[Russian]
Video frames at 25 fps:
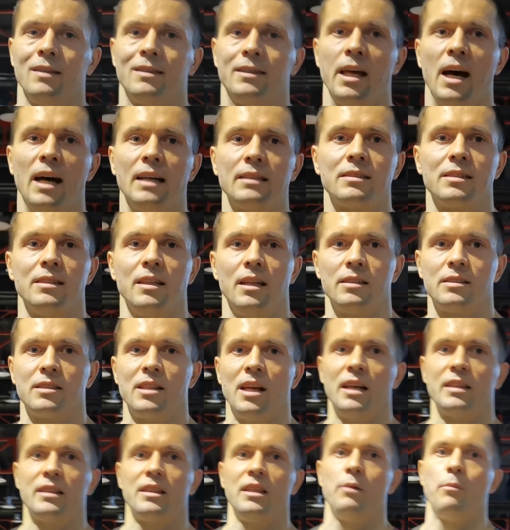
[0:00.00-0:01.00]
Таз
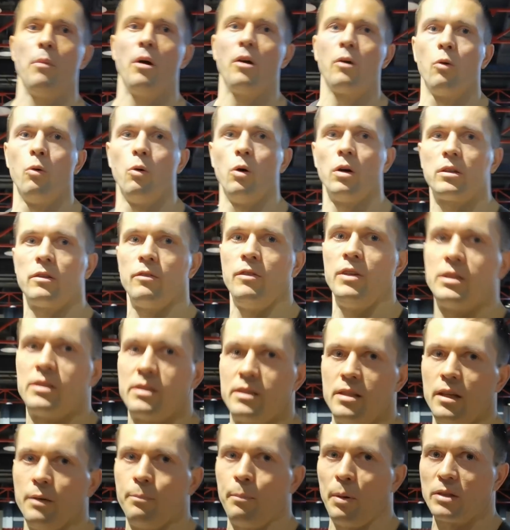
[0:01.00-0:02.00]
назад не могу
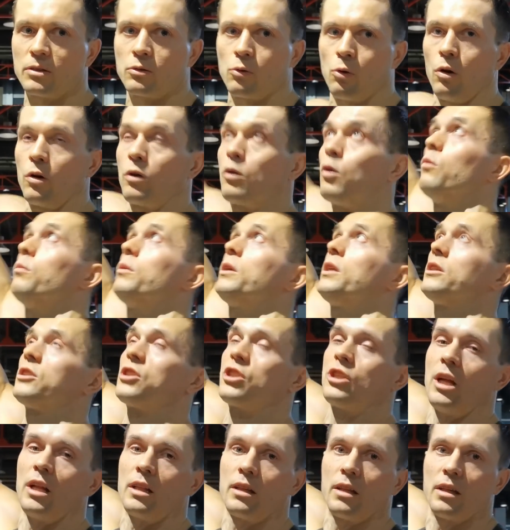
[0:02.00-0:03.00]
отвести, поскольку у меня
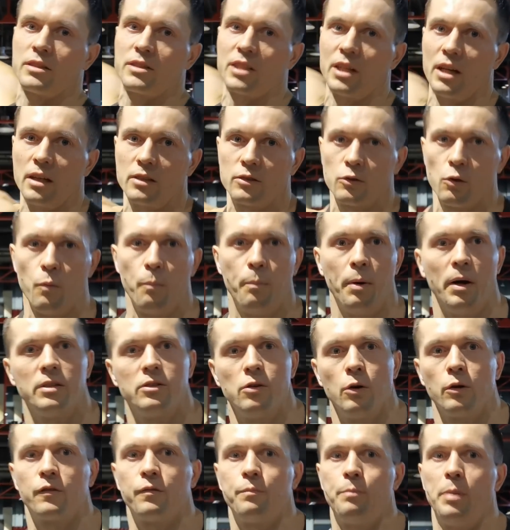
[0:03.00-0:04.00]
штанга сразу
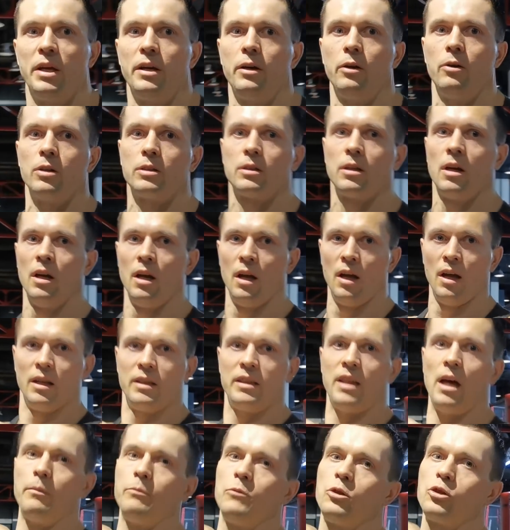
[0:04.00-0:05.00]
упадет вперед.
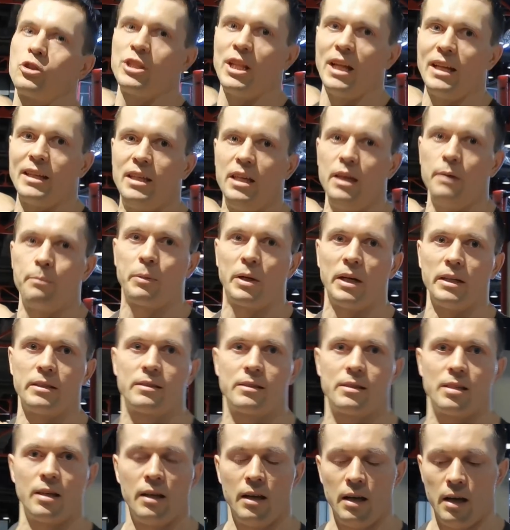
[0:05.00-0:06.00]
Там нужна
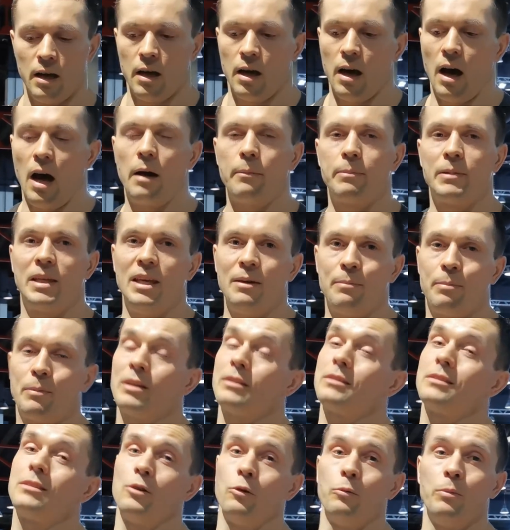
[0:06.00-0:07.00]
гибкость, а
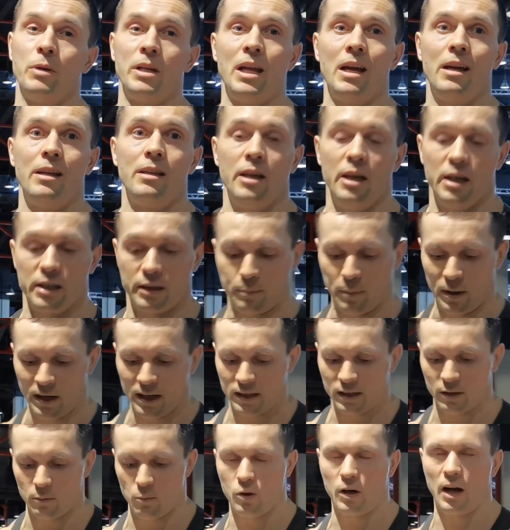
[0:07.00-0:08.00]
гибкости у меня нет.
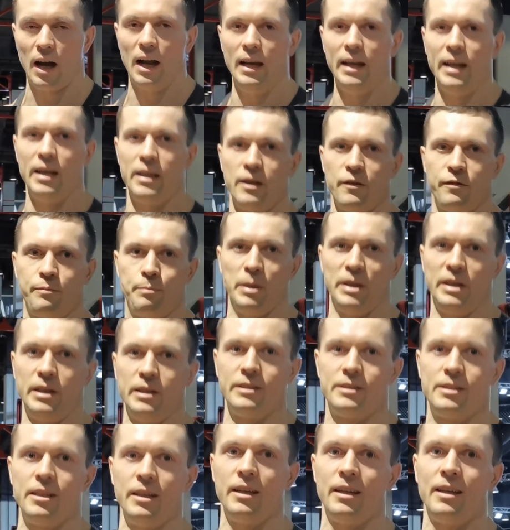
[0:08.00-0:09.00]
Поэтому колени
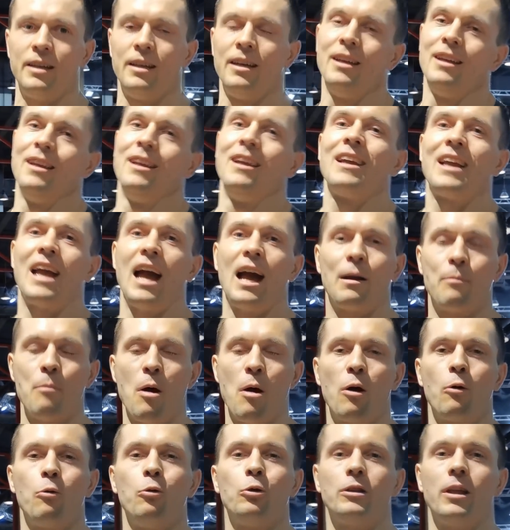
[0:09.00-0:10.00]
впереди, как
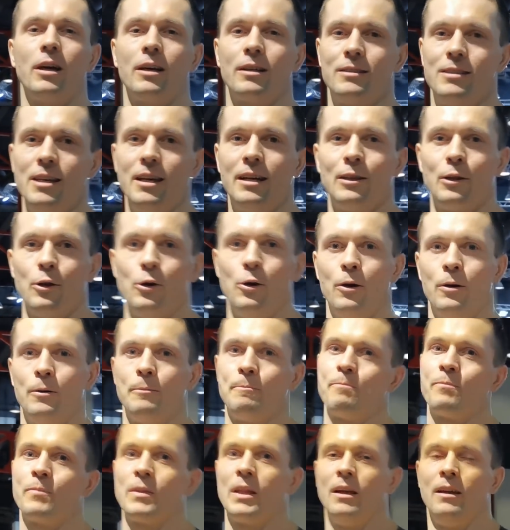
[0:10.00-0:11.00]
могу, так делаю.
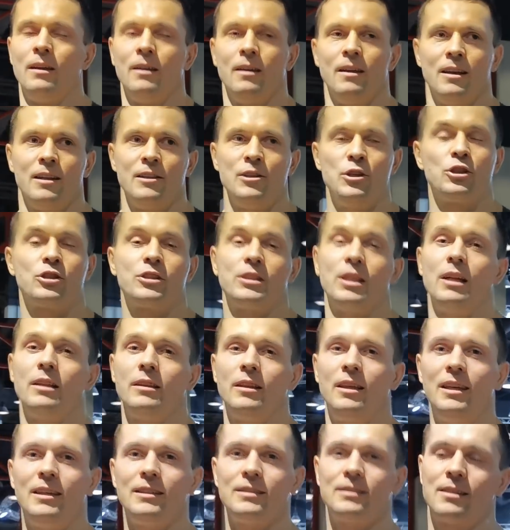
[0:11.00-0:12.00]
Не
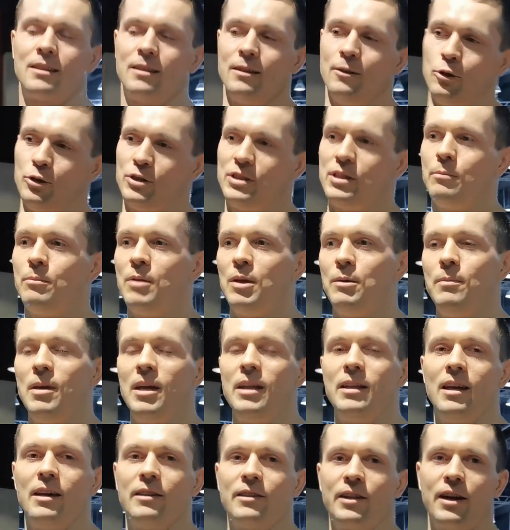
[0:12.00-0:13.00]
штангист, но тем не
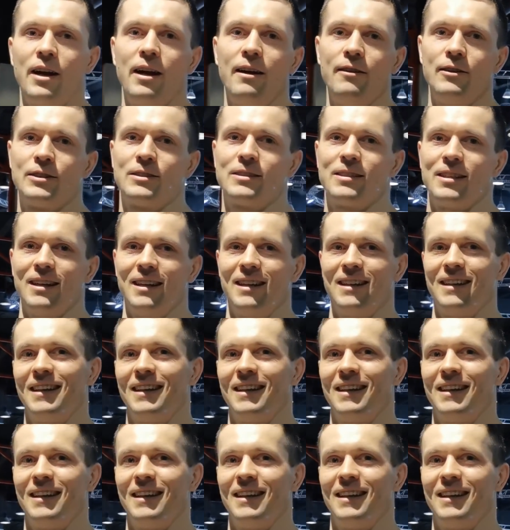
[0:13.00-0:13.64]
менее нравится.